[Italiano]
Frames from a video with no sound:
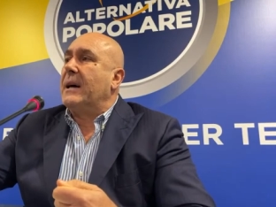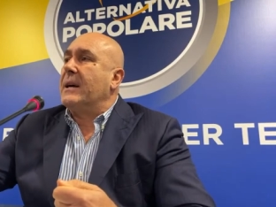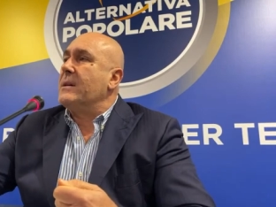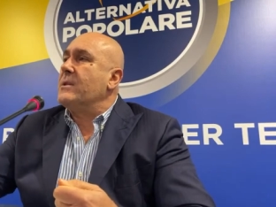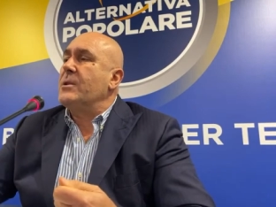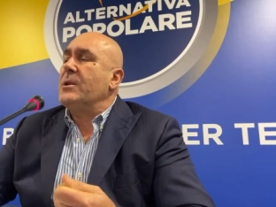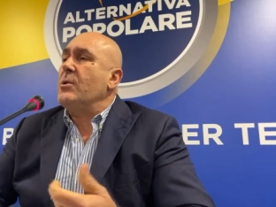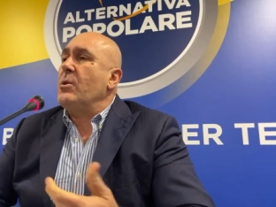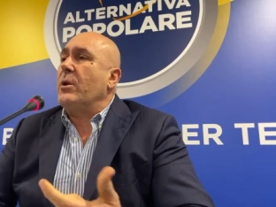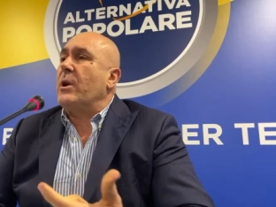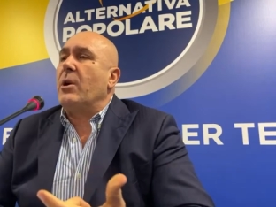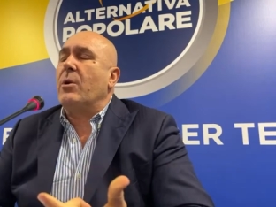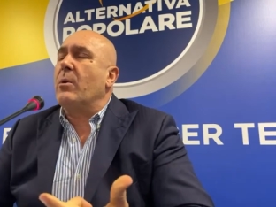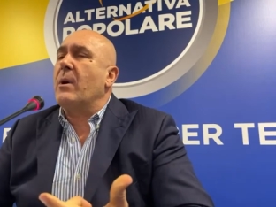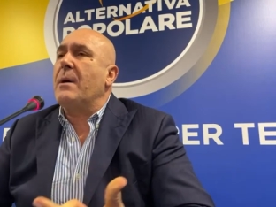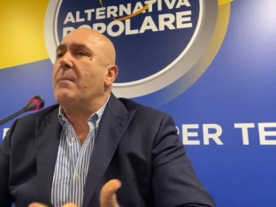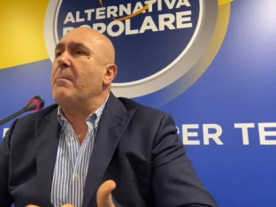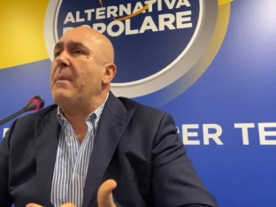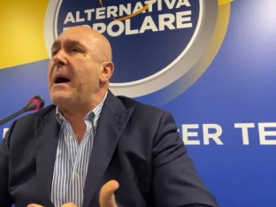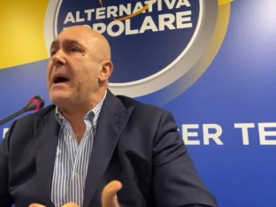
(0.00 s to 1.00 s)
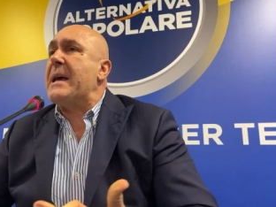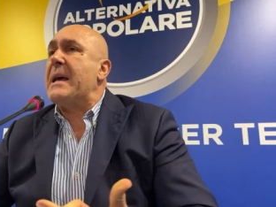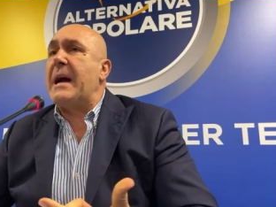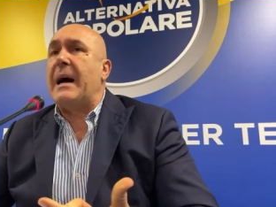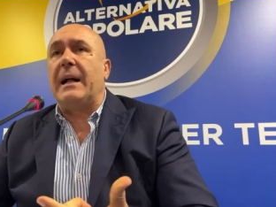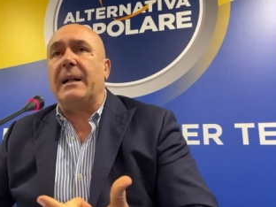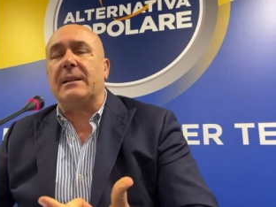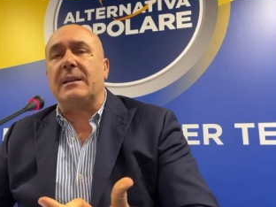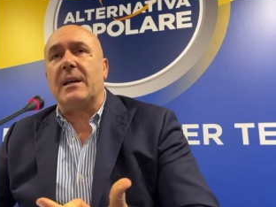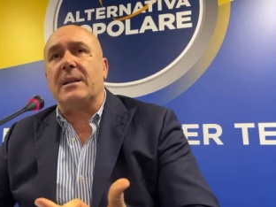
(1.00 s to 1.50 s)
Signori, non è mai
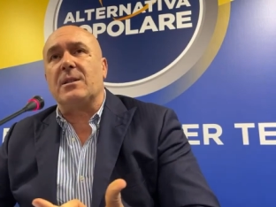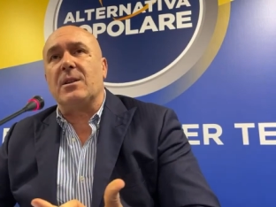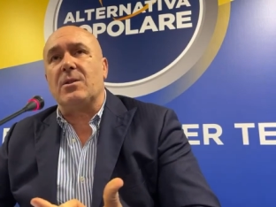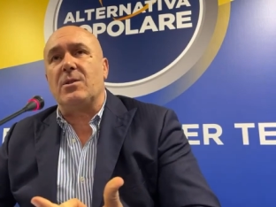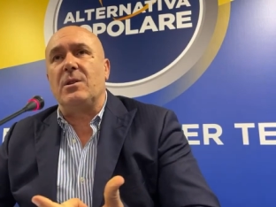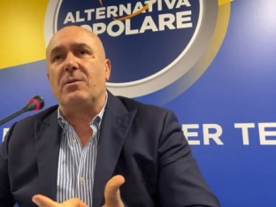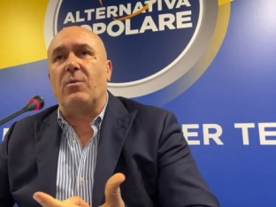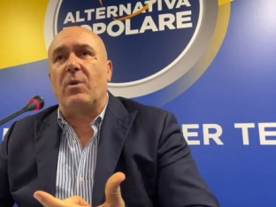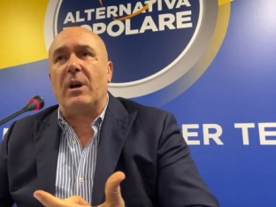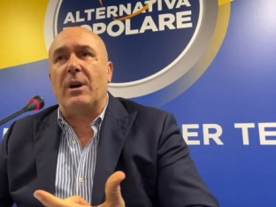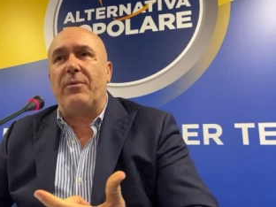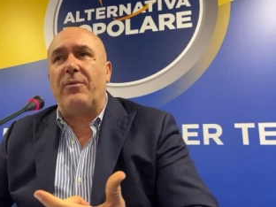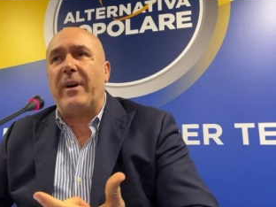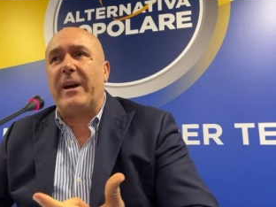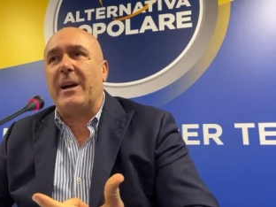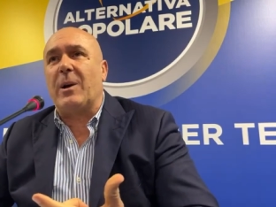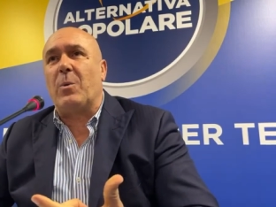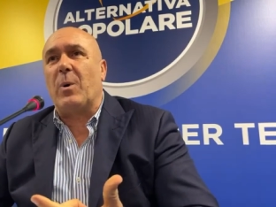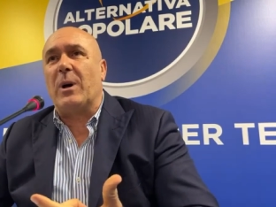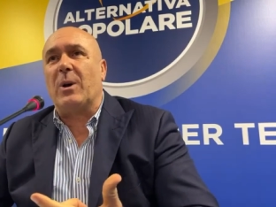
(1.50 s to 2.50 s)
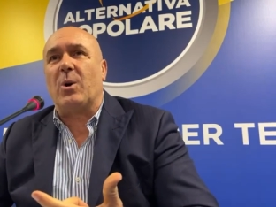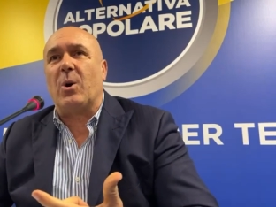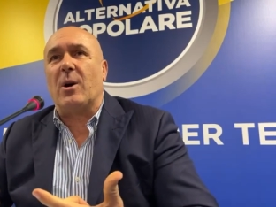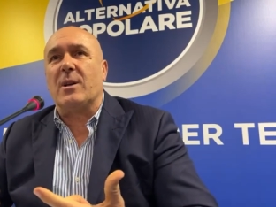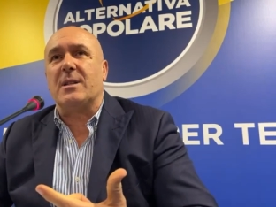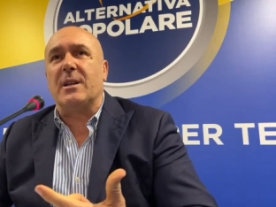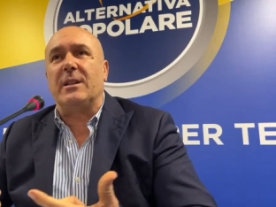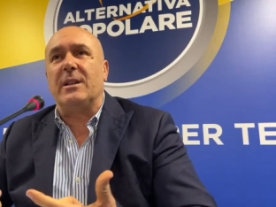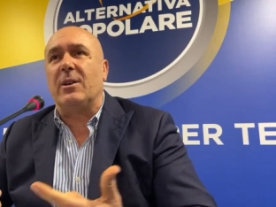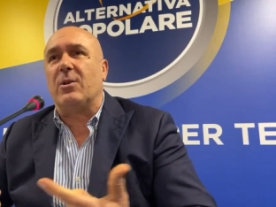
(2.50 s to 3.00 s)
alta se si vuole fare
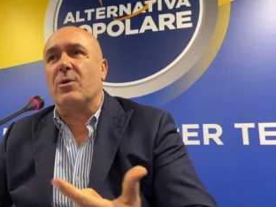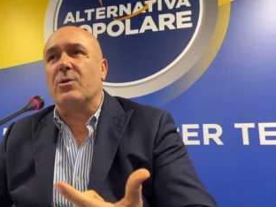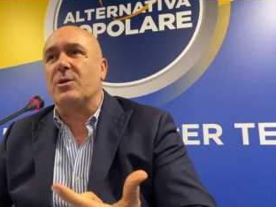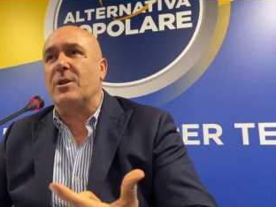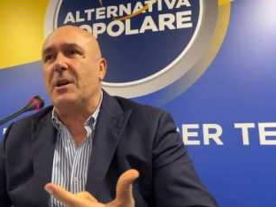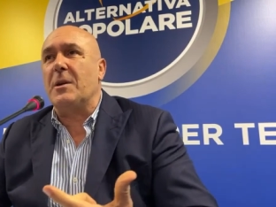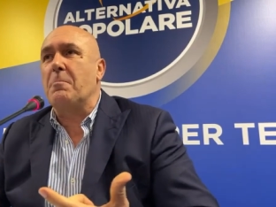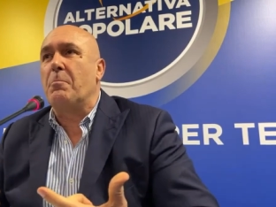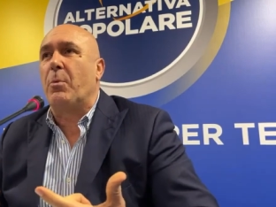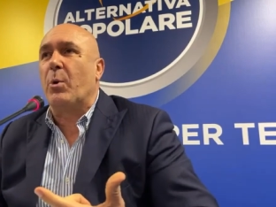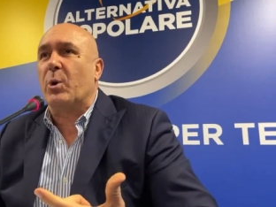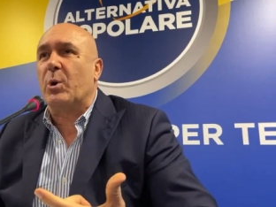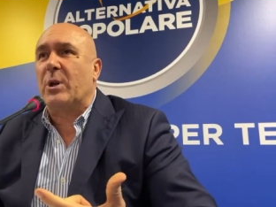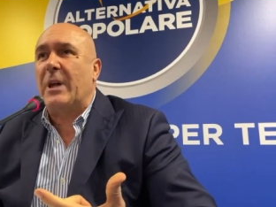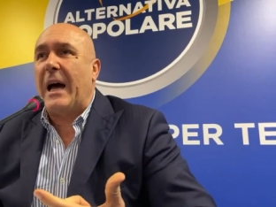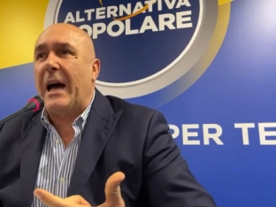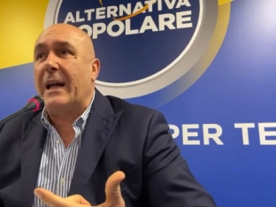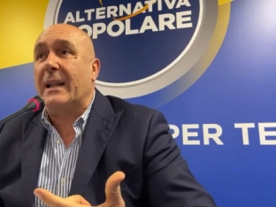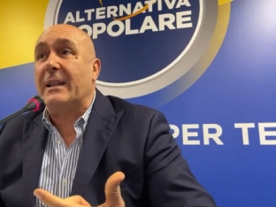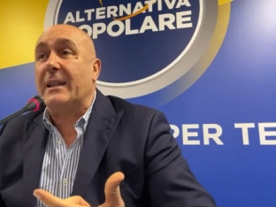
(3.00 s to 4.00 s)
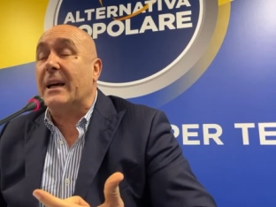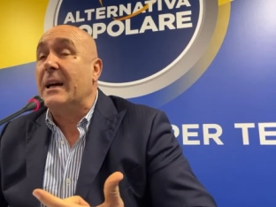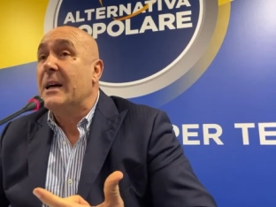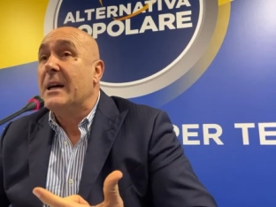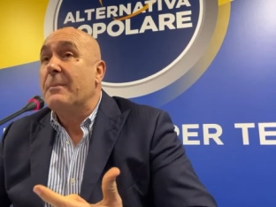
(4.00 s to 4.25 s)
qualcosa di così importante.